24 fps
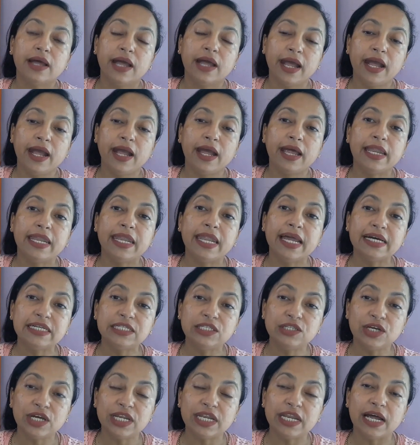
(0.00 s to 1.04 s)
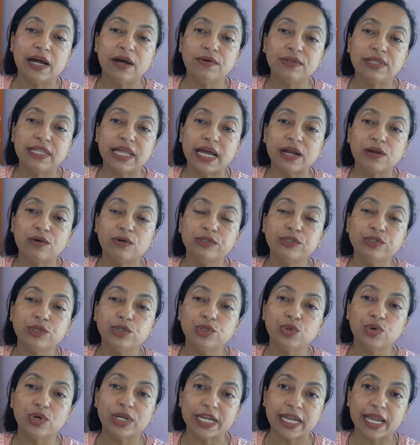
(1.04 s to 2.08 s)
é, nacional da
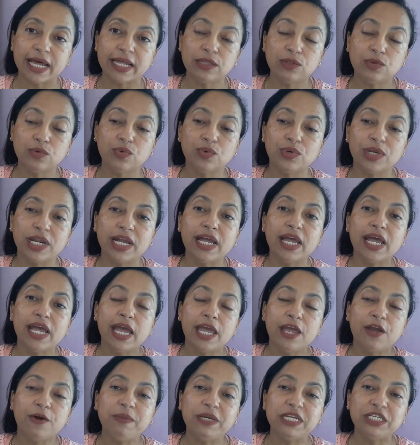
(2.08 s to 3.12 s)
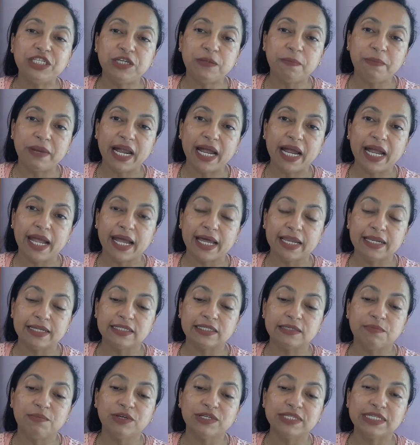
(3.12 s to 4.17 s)
consultora Natura, eu pedi para
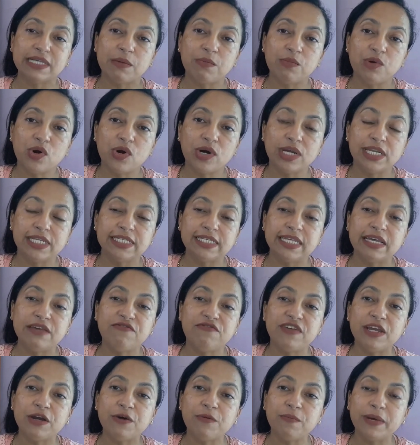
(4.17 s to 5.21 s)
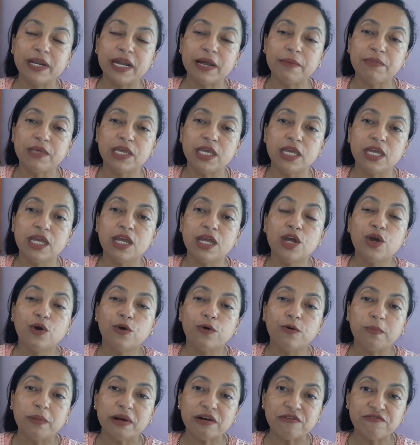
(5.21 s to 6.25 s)
elas, meus amores, enviam para mim
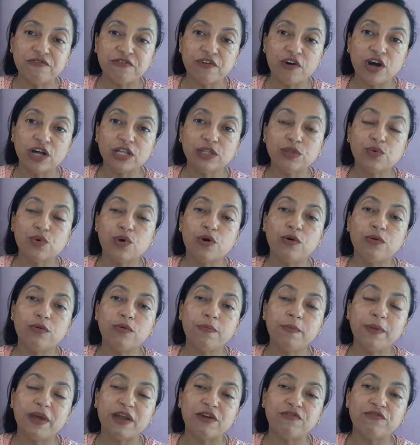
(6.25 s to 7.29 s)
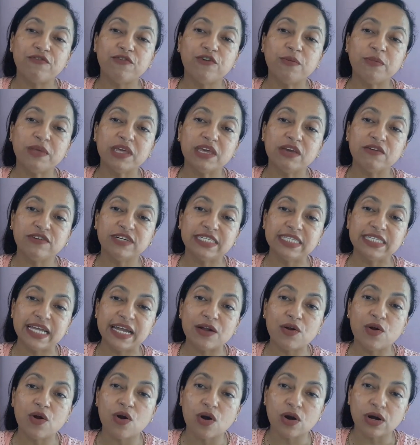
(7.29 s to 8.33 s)
uma foto com um perfume que
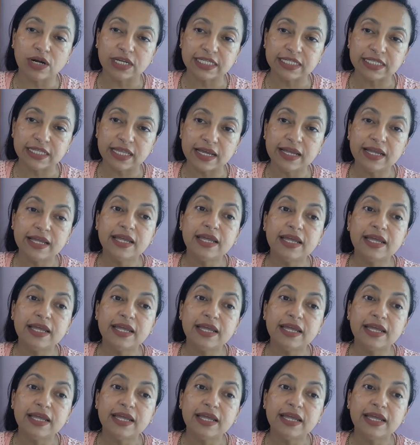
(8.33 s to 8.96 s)
você gosta